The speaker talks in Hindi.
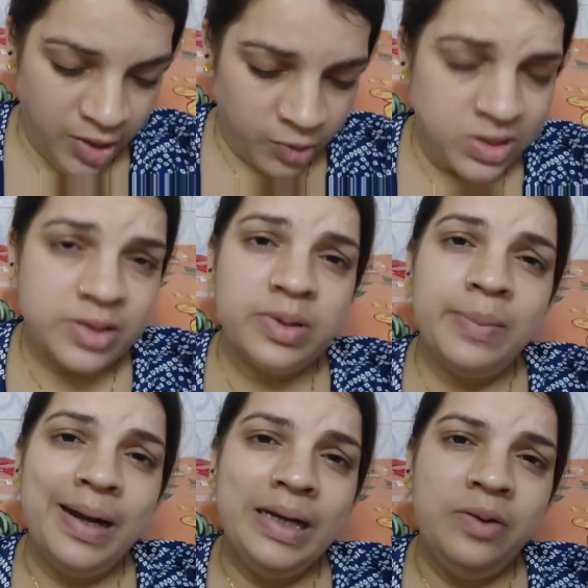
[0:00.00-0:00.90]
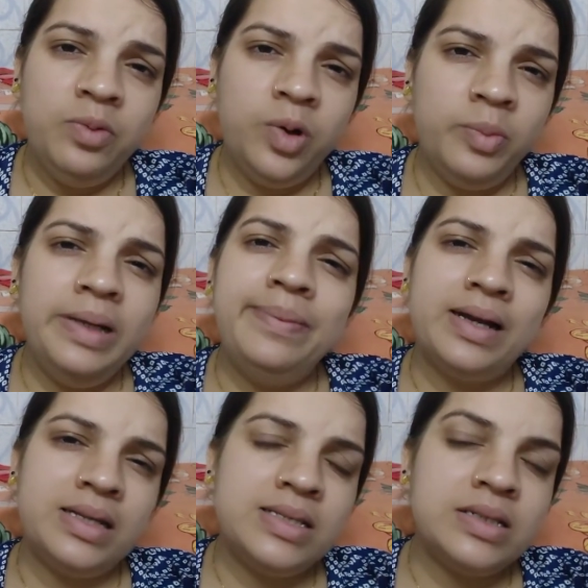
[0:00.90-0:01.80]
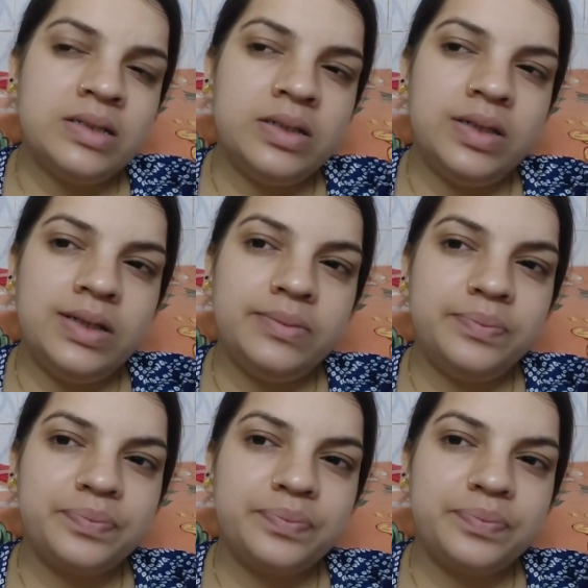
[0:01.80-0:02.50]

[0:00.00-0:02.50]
तो बस अपना बैठ के वो नॉर्मली प्रैक्टिस कर रही है